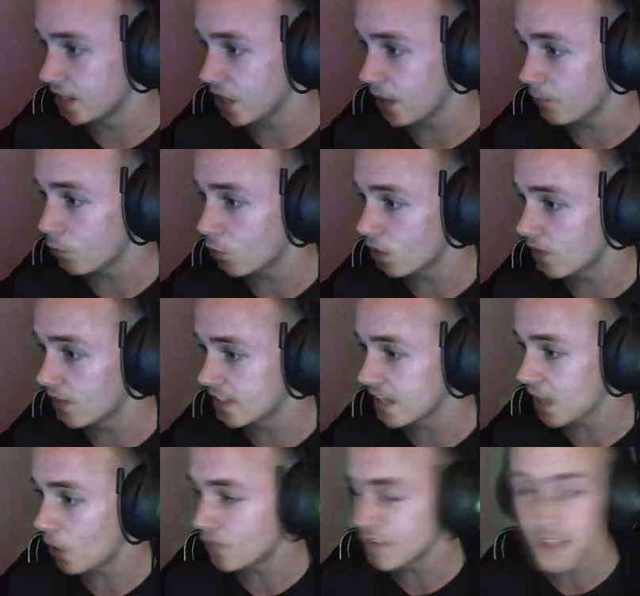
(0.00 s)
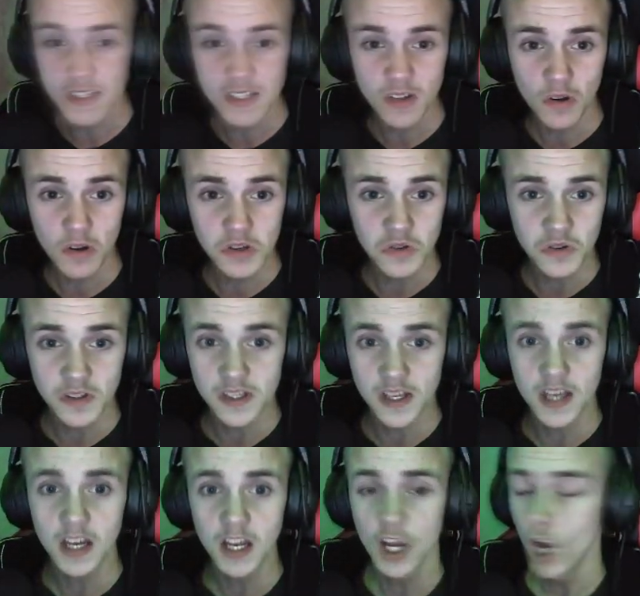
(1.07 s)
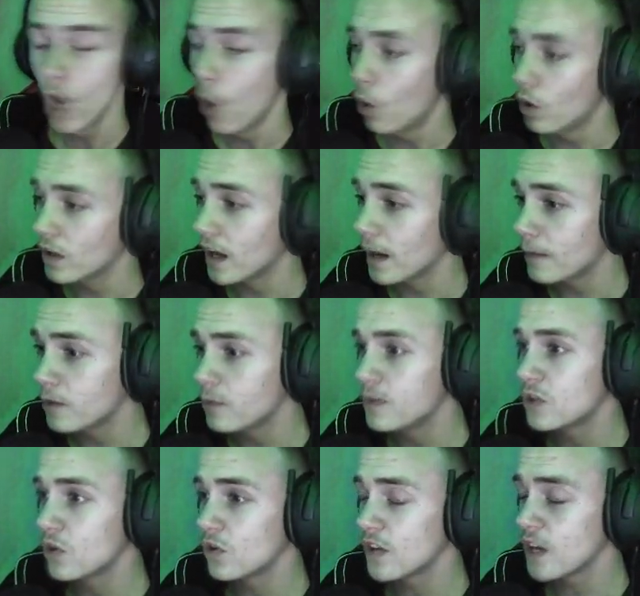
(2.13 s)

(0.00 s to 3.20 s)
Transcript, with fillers: Ich habe nur hier was draufsitzen oder so gesehen und dann habe ich mich so sehr